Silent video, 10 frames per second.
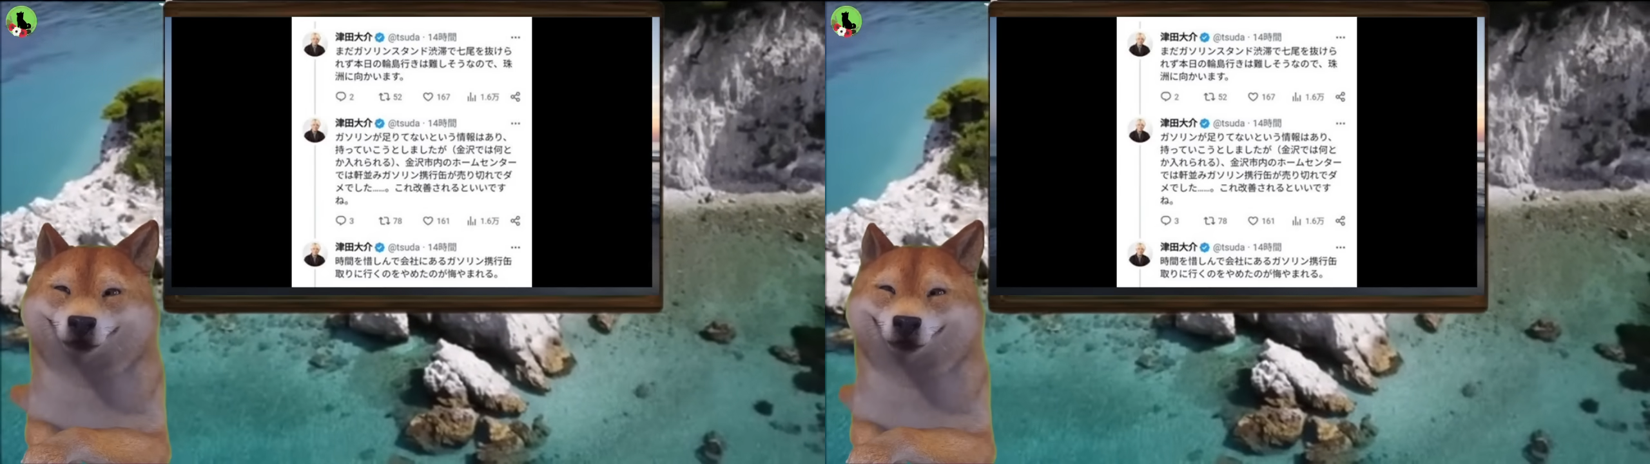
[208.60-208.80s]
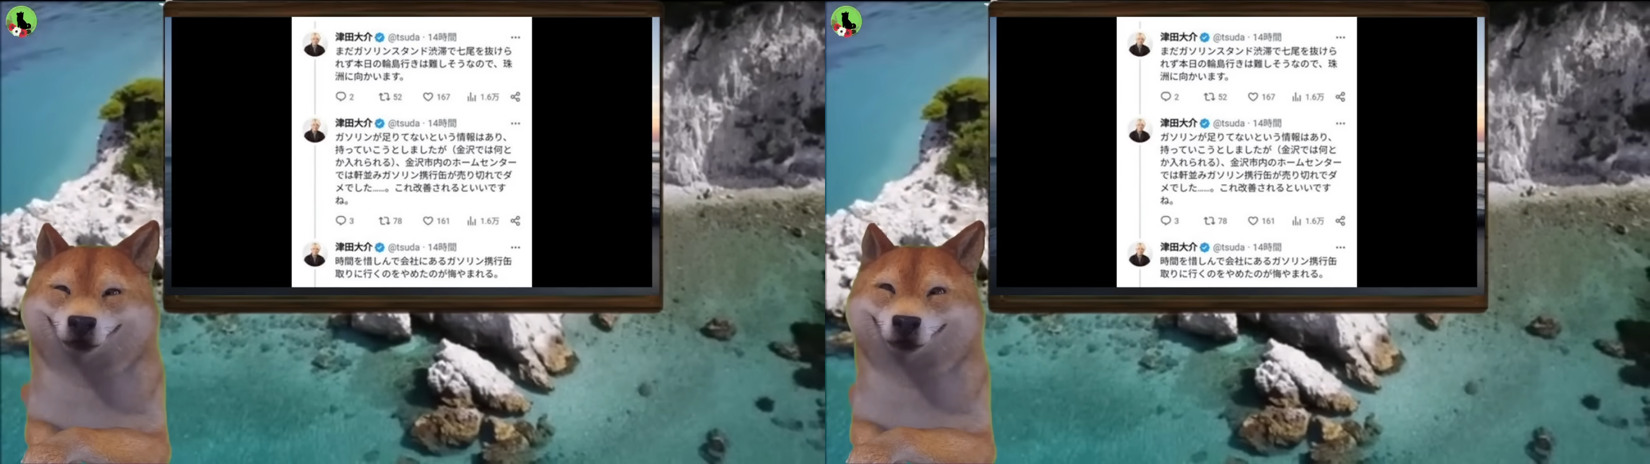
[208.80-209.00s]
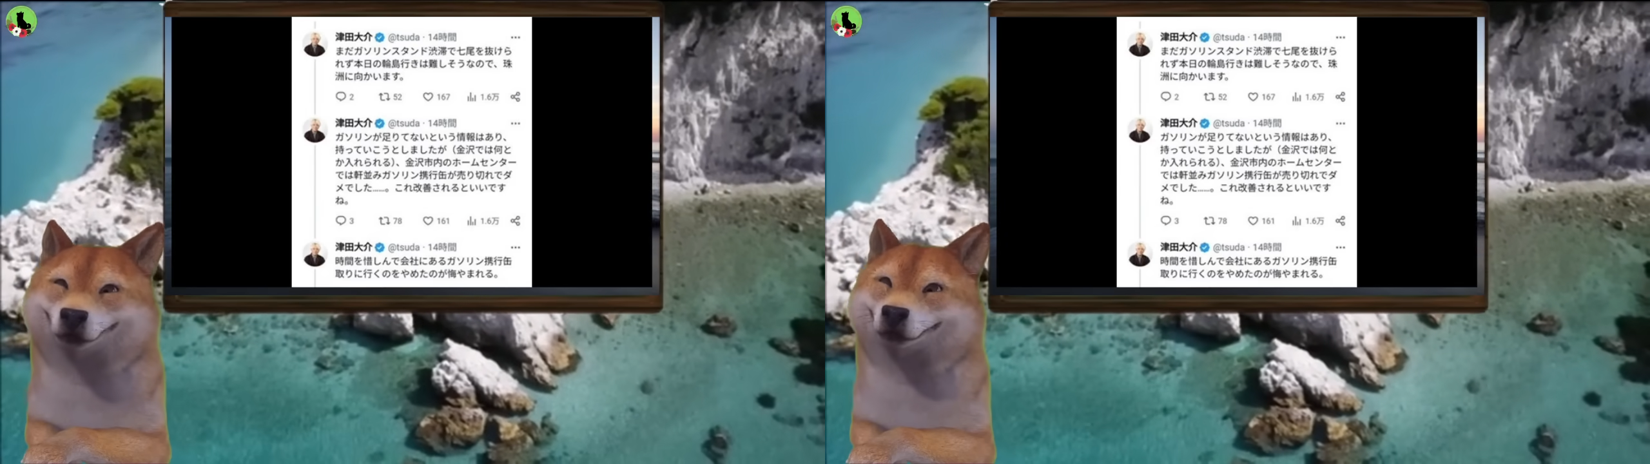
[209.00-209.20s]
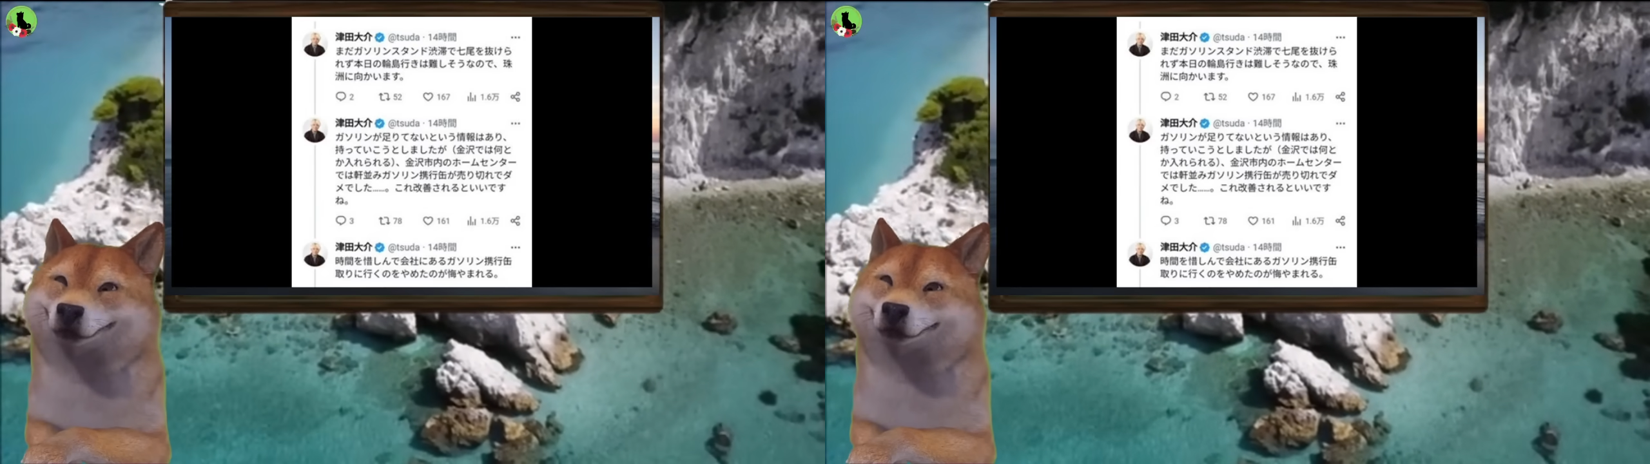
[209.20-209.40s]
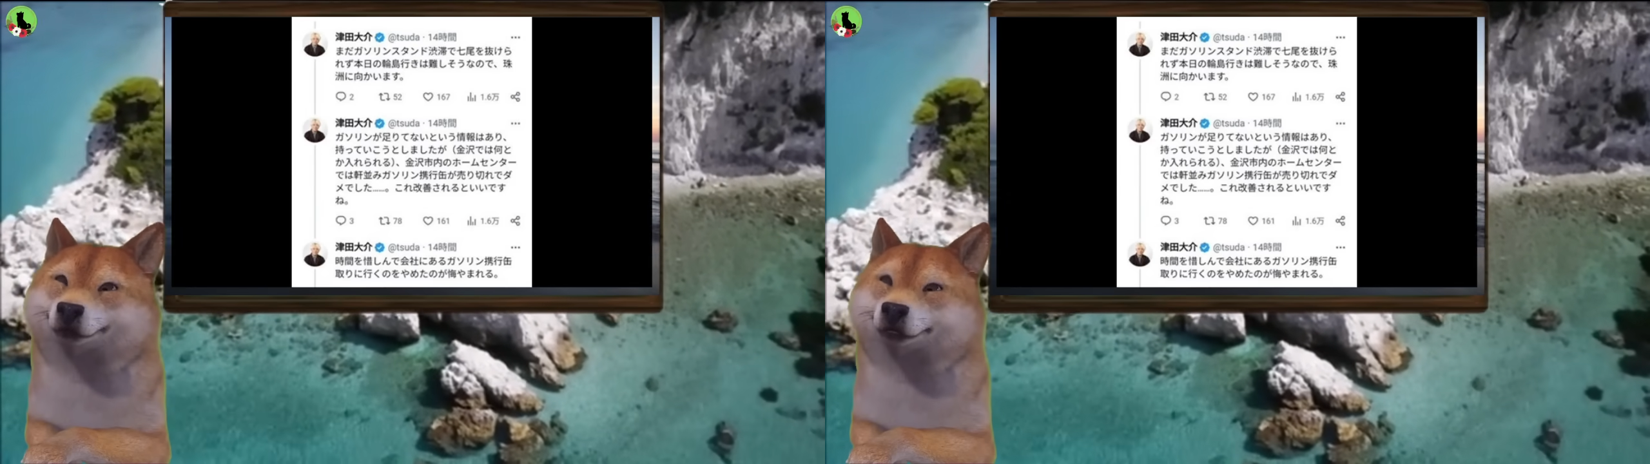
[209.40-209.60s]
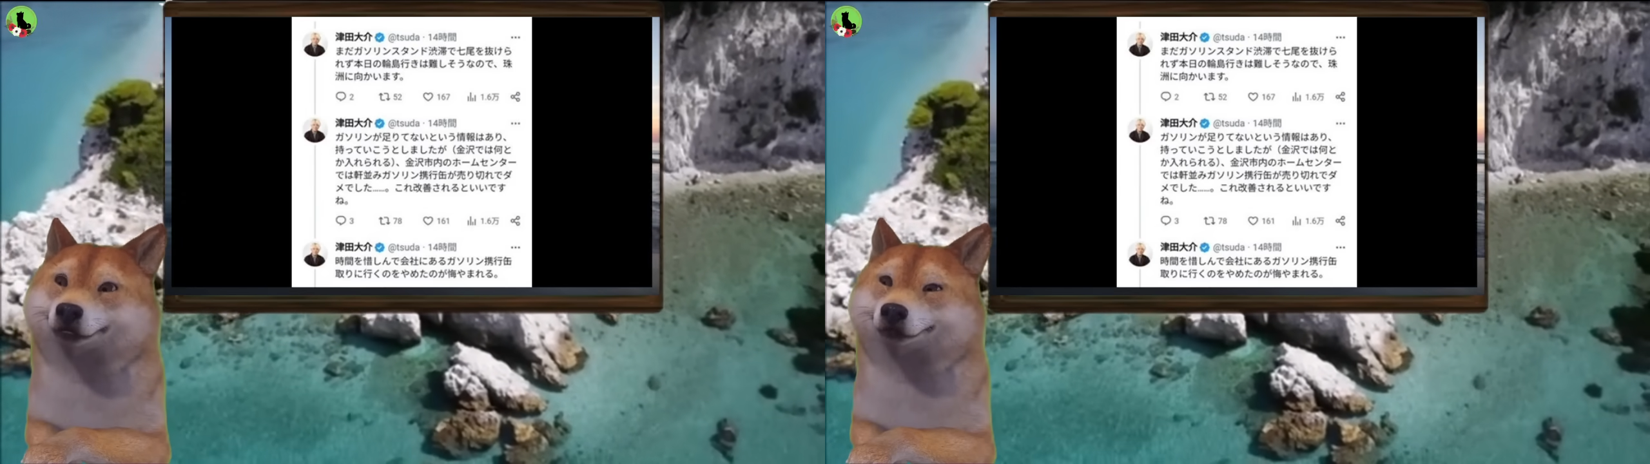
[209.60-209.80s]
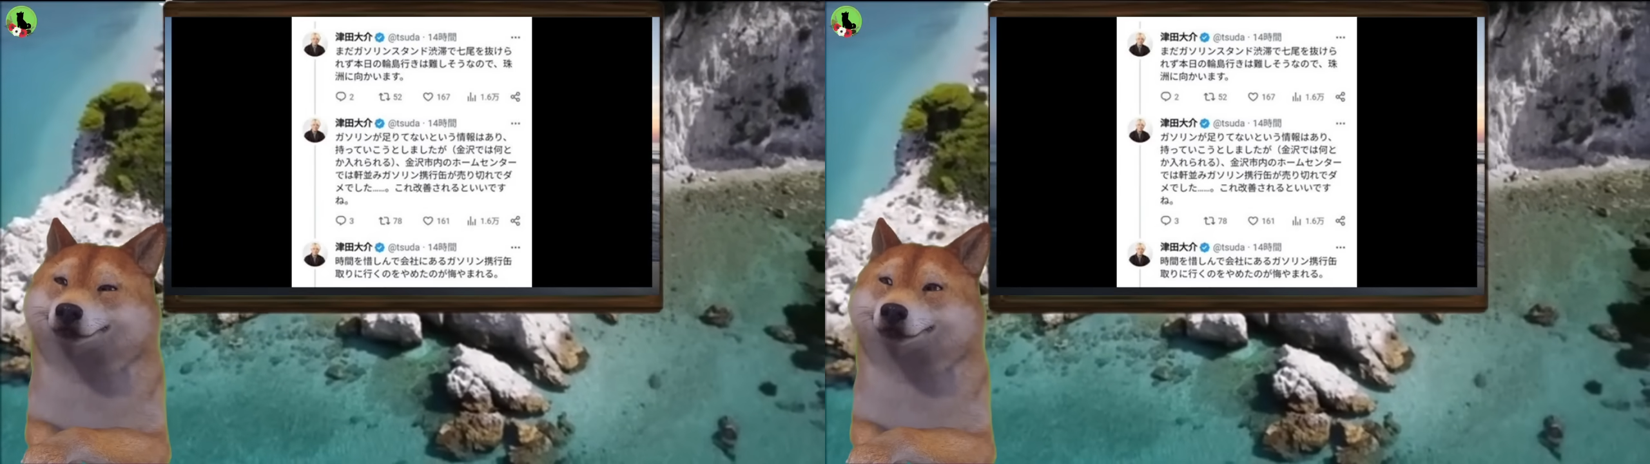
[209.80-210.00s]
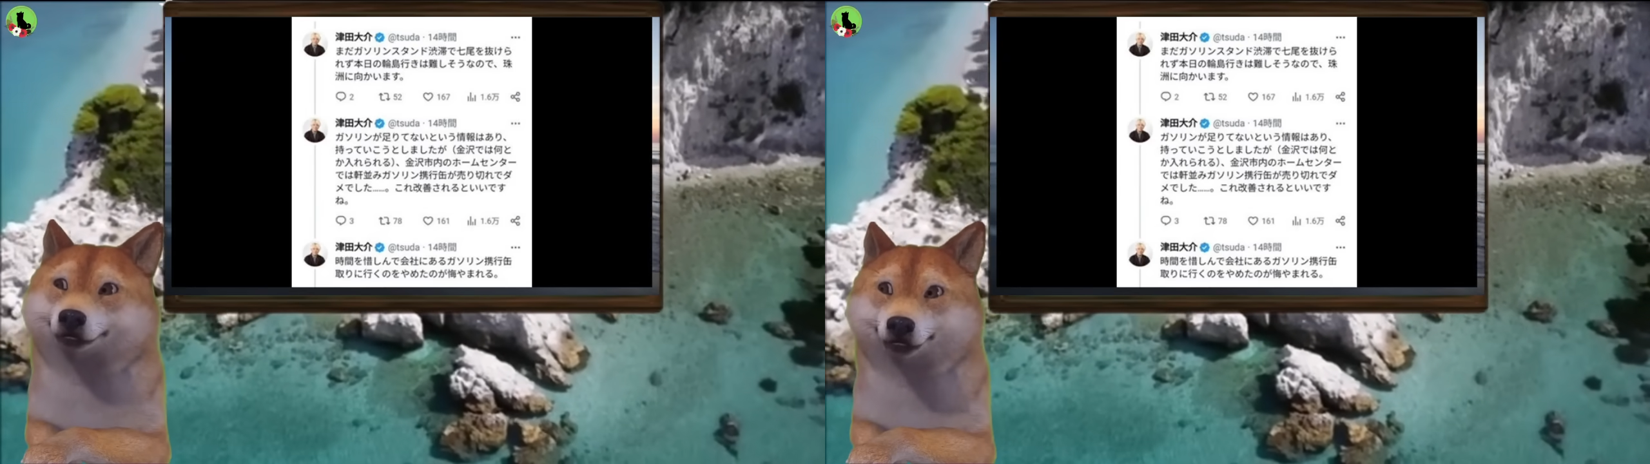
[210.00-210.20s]
そーっと、
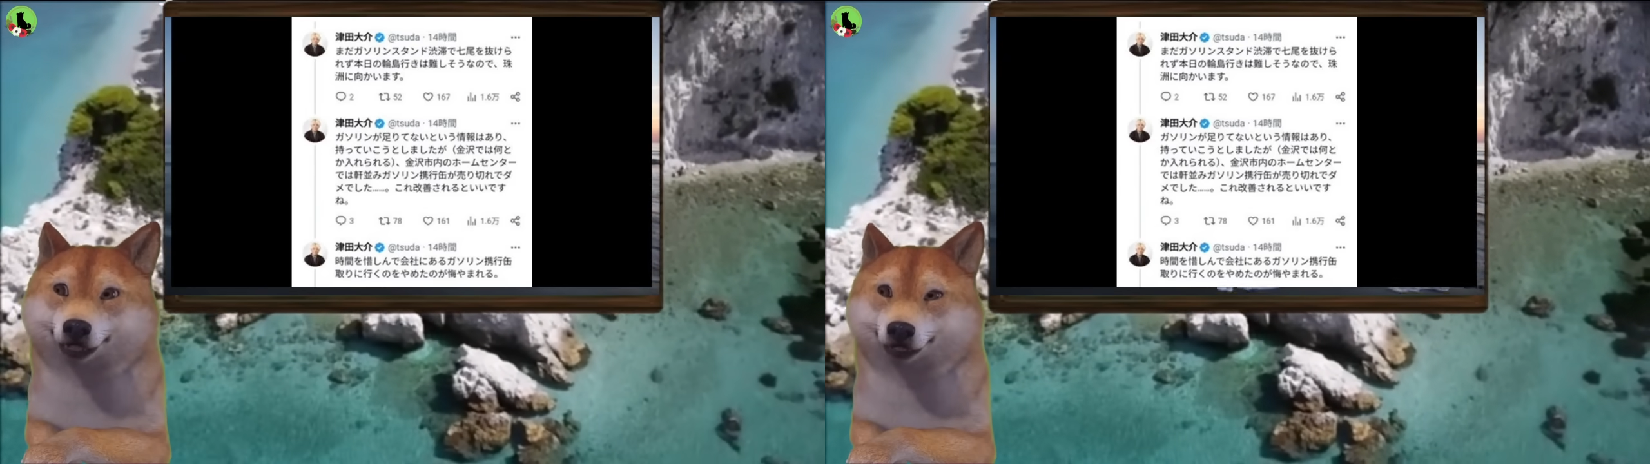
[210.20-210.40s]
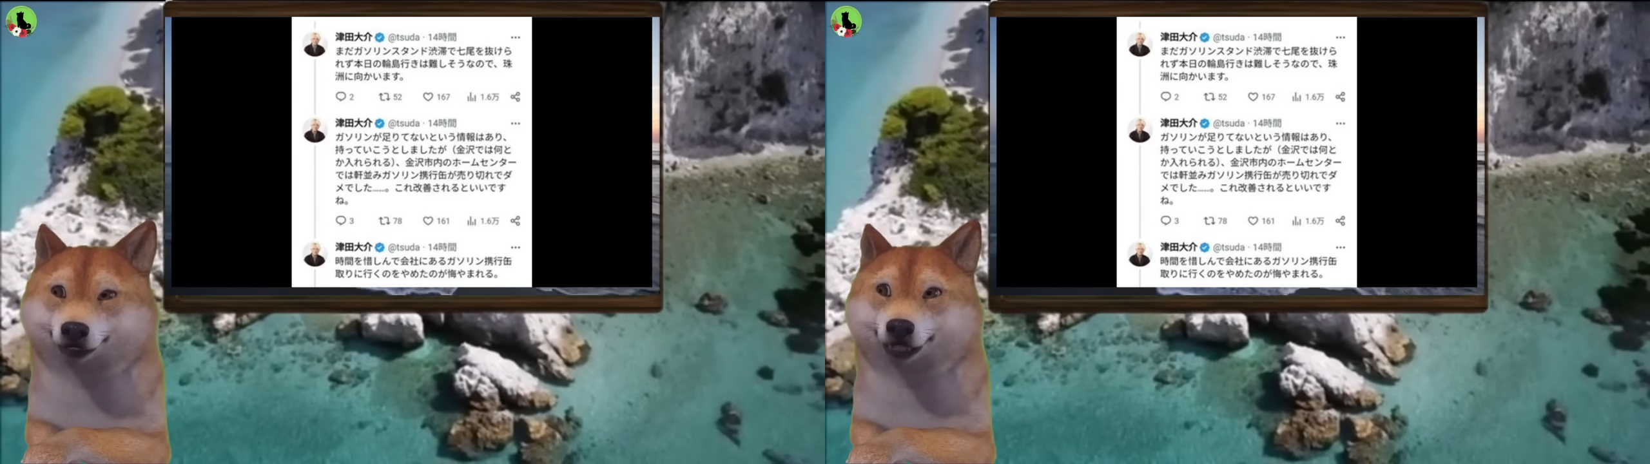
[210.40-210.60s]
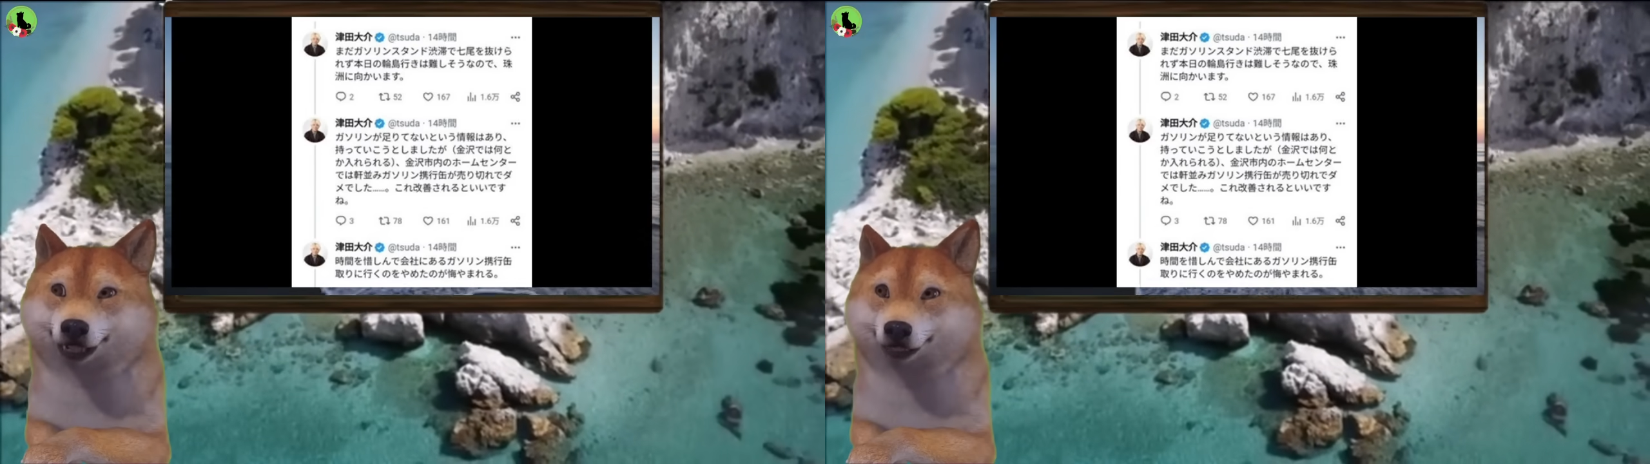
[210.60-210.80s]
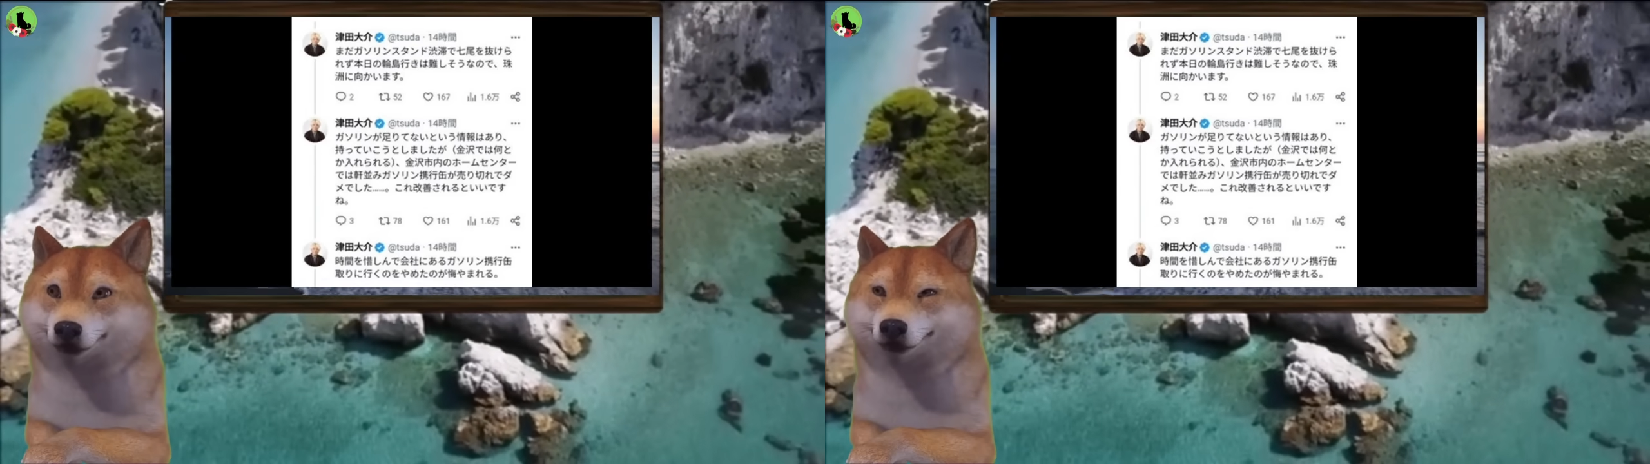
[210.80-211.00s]
ね、物だけ届けて、